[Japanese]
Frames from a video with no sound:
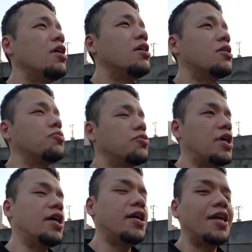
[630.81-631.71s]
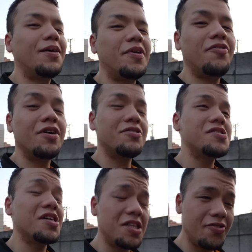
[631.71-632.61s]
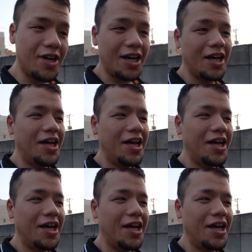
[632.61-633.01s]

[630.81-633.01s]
いやこのね、ラーメン涌井さんには、